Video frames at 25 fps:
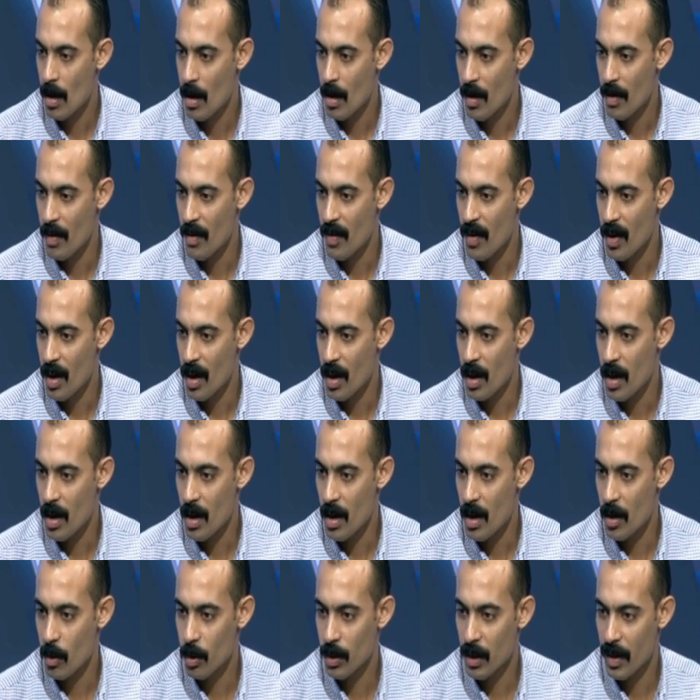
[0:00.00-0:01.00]

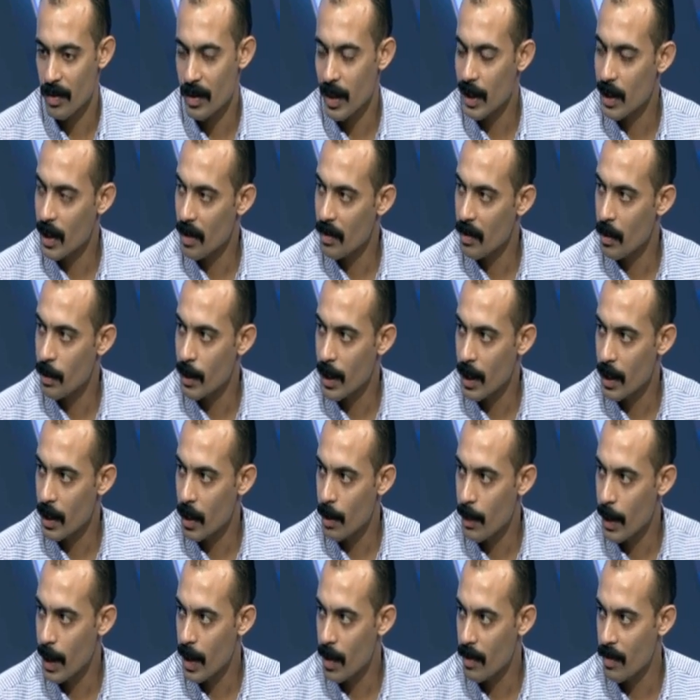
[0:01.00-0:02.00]
فكنا في تدريب في ميدان
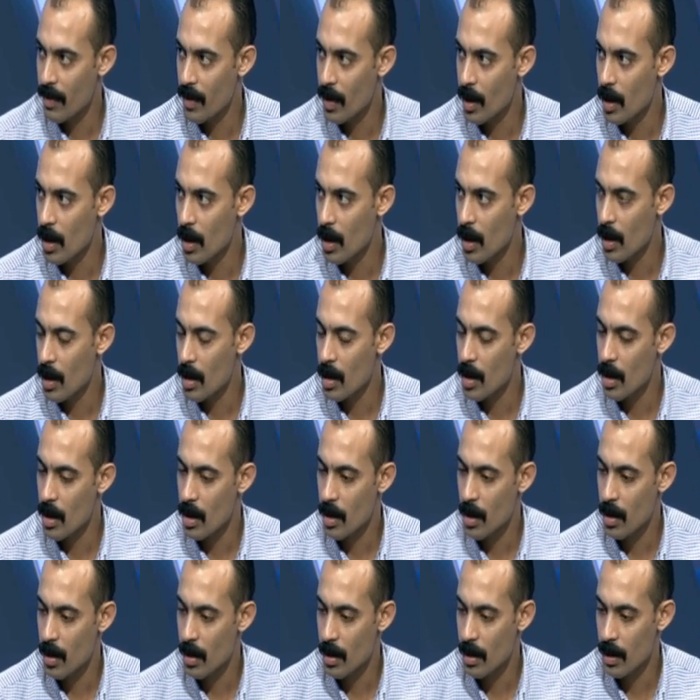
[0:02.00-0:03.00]
الجبال
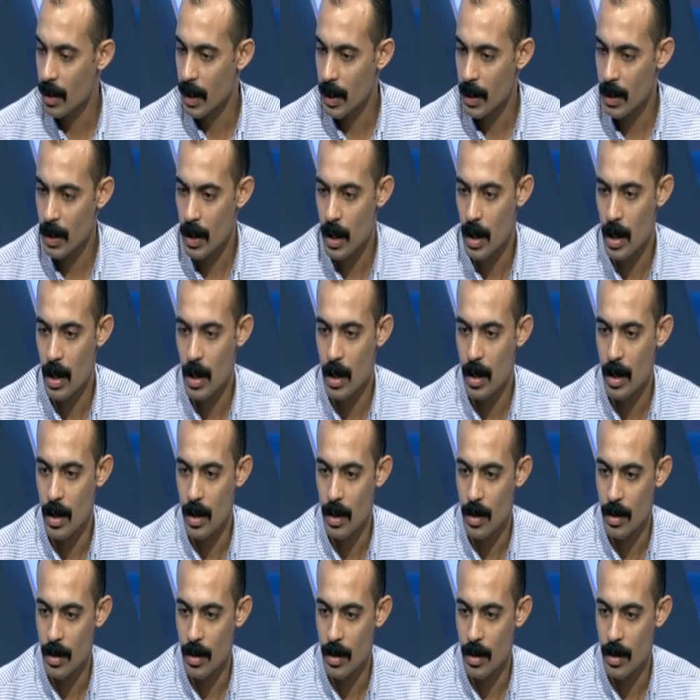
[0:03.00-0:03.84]
فجالنا